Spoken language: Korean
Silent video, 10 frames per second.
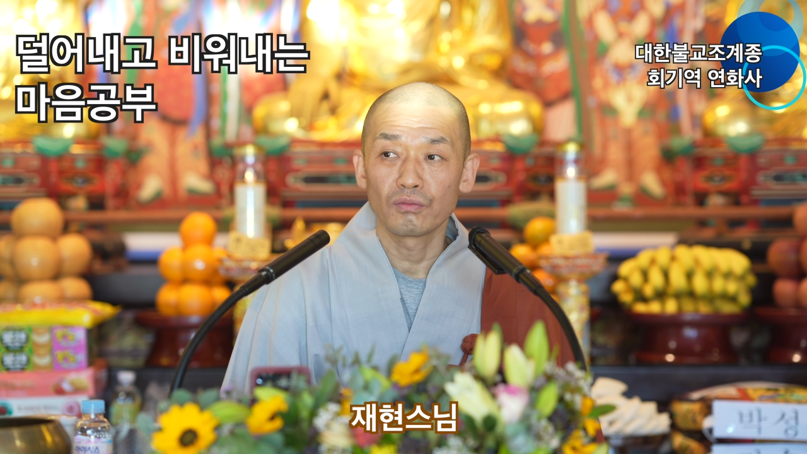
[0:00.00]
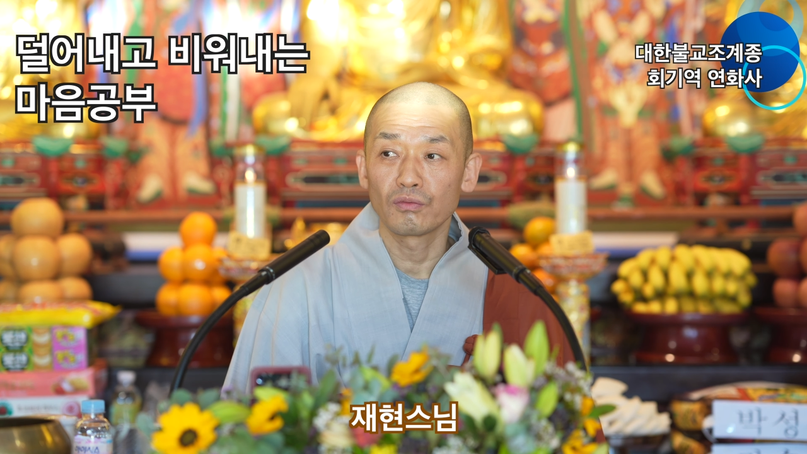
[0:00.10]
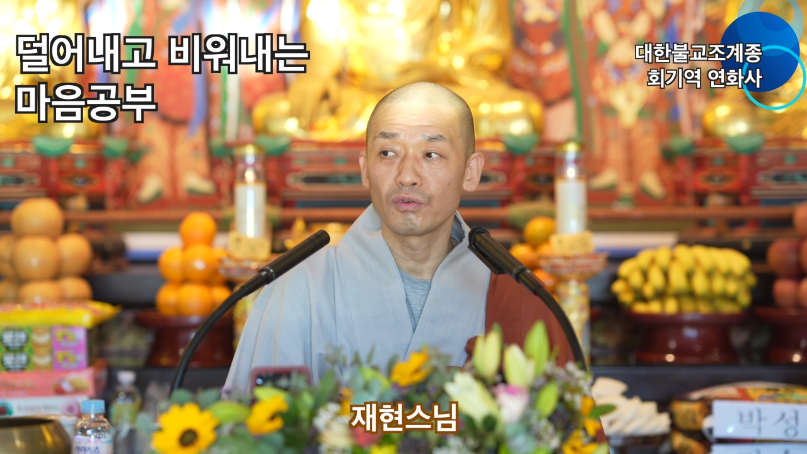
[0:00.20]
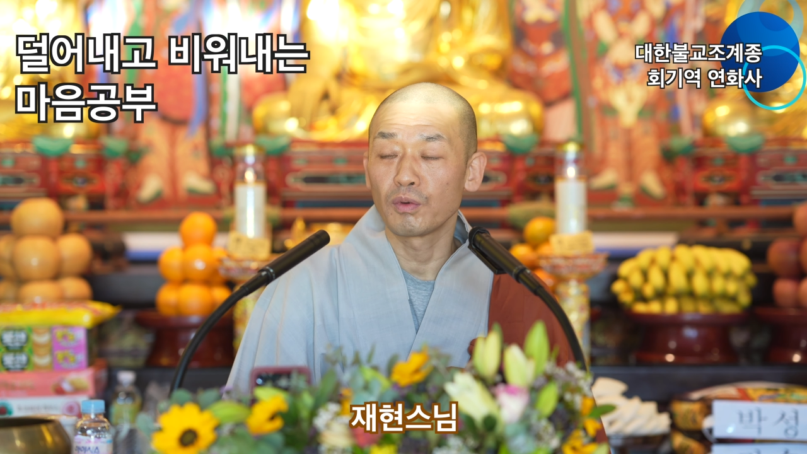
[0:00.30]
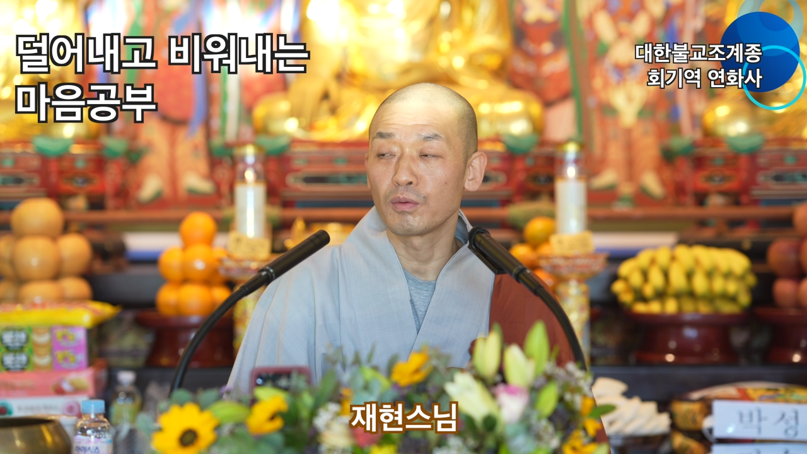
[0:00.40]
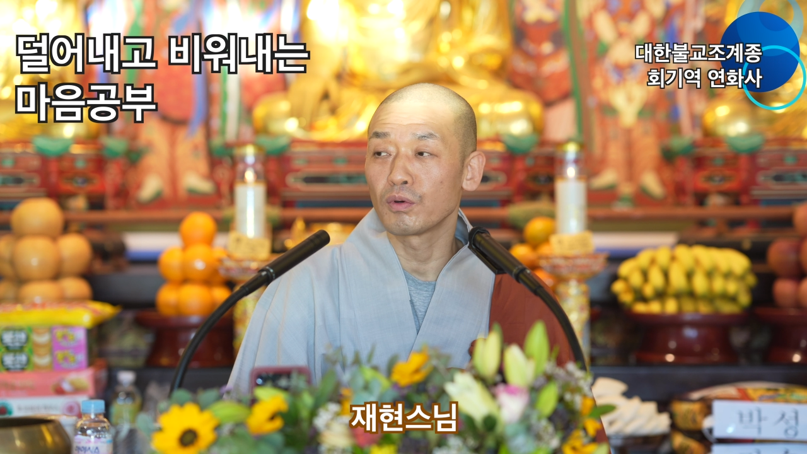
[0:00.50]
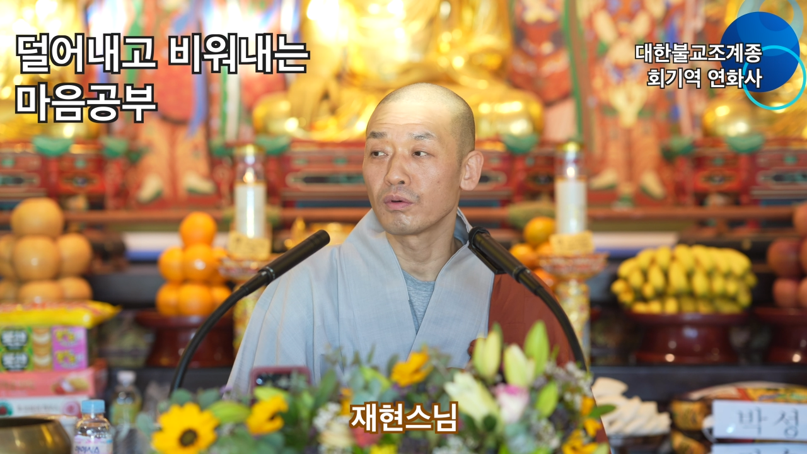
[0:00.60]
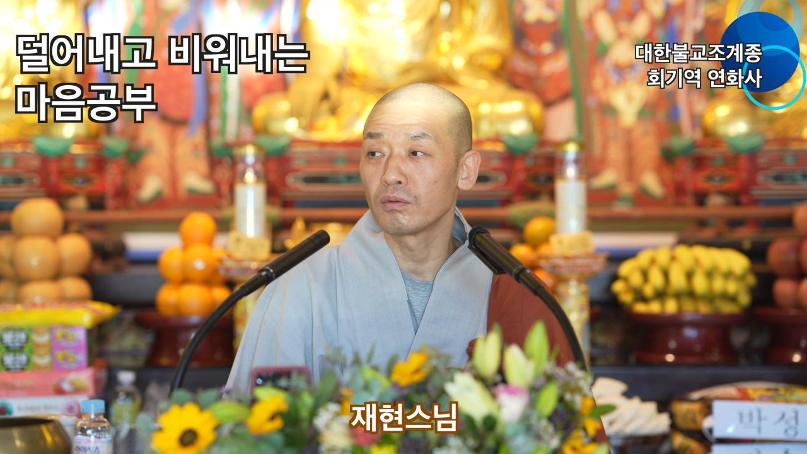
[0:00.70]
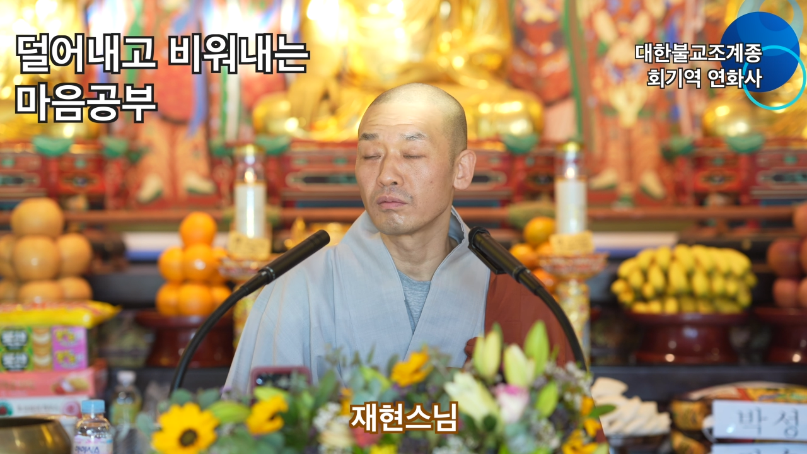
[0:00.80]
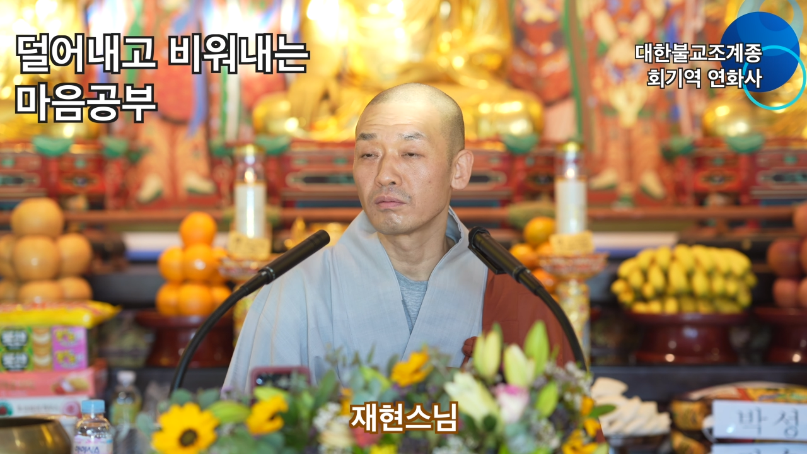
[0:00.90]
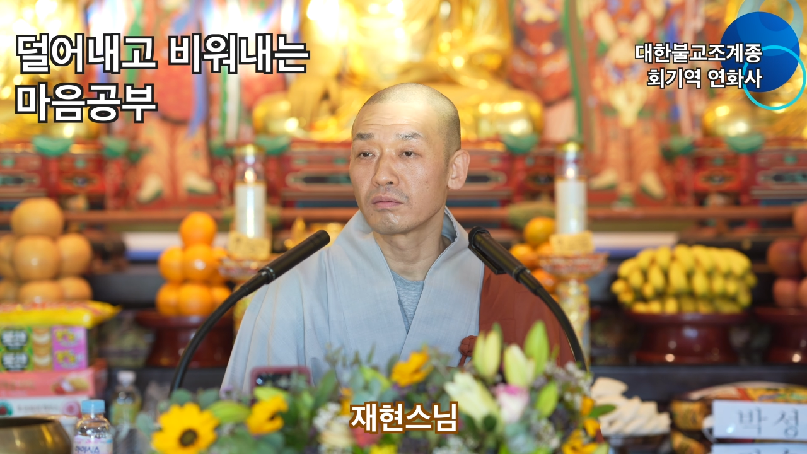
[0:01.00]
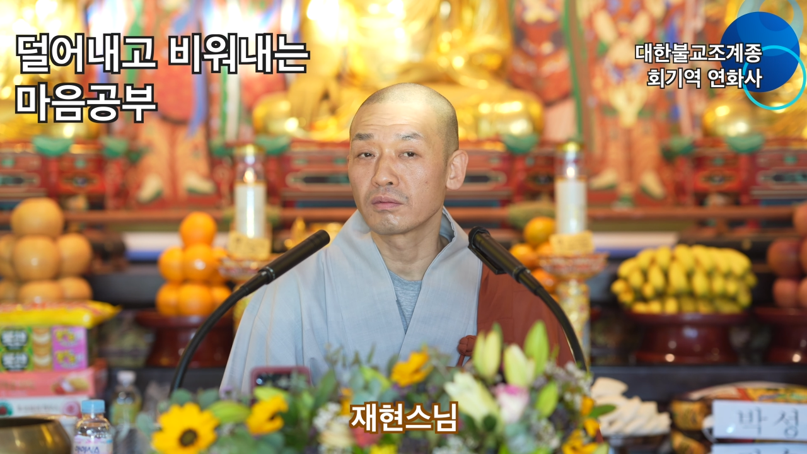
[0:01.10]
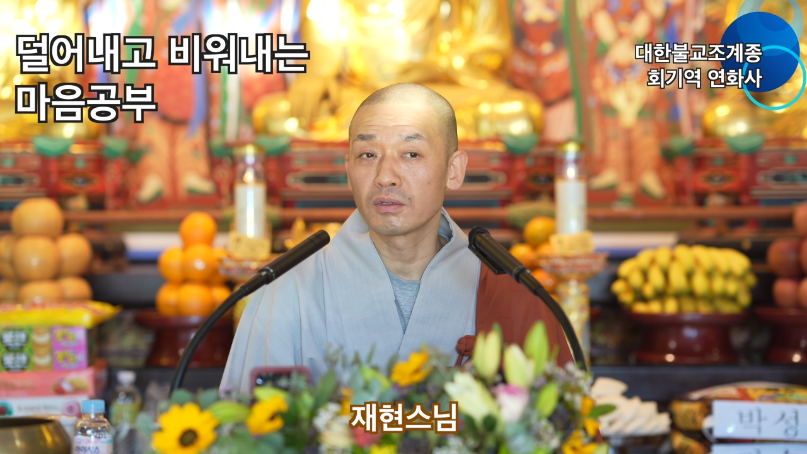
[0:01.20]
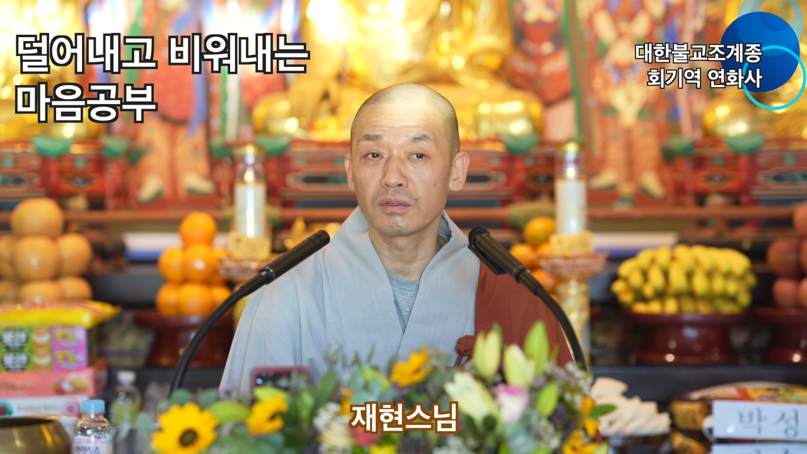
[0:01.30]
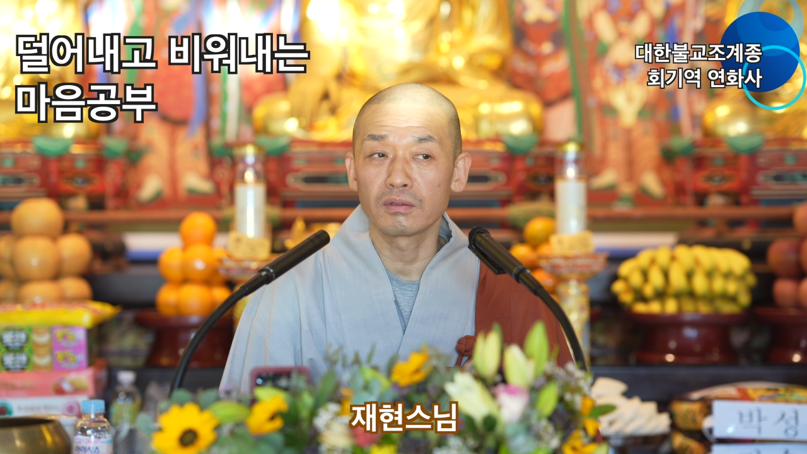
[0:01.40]
우리 매번
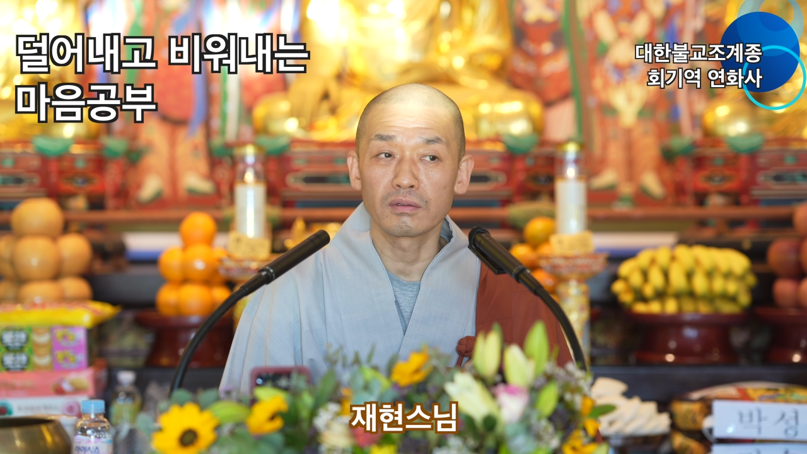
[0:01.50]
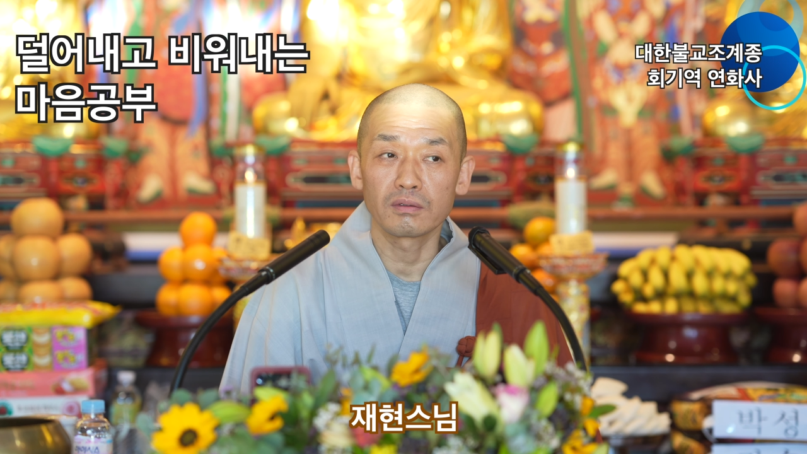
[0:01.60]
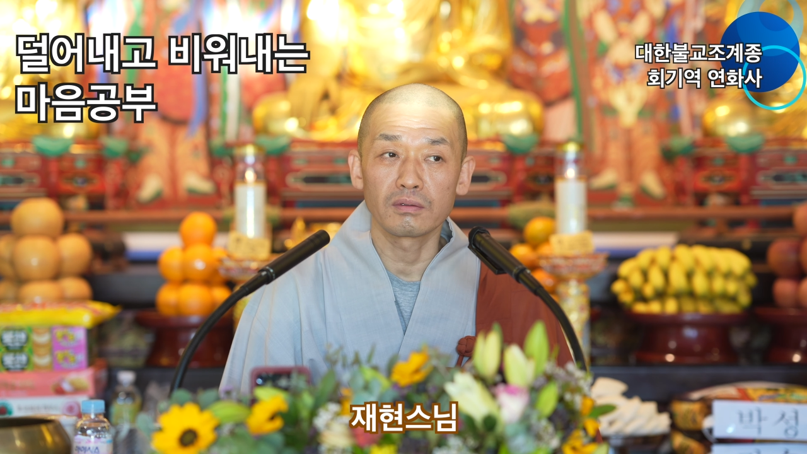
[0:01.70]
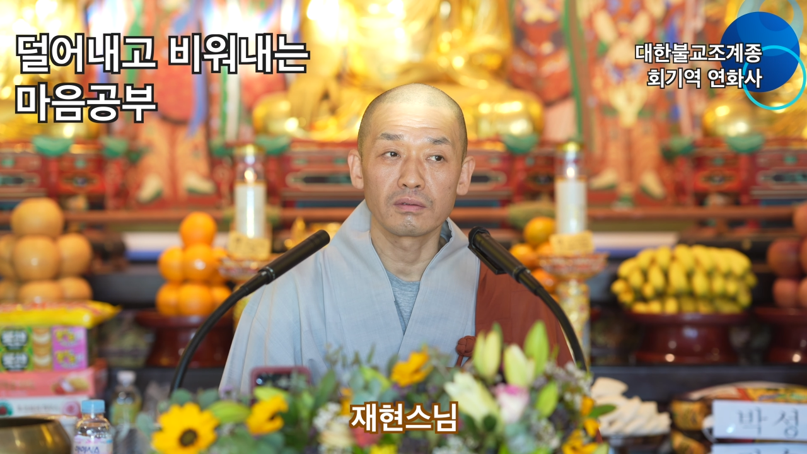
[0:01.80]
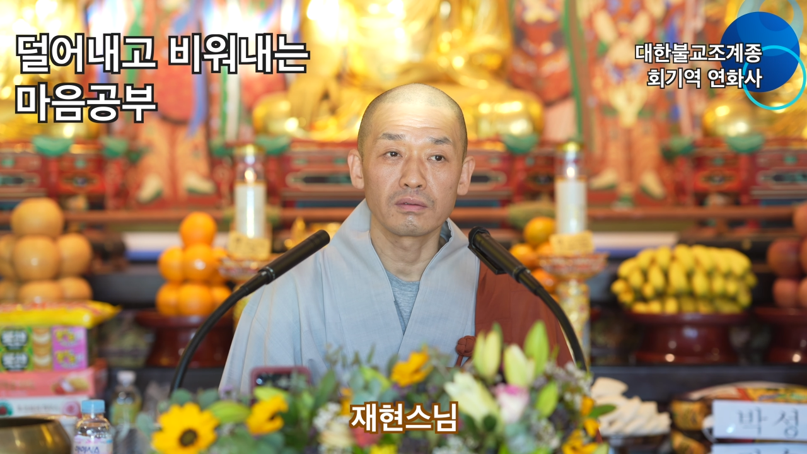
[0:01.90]
그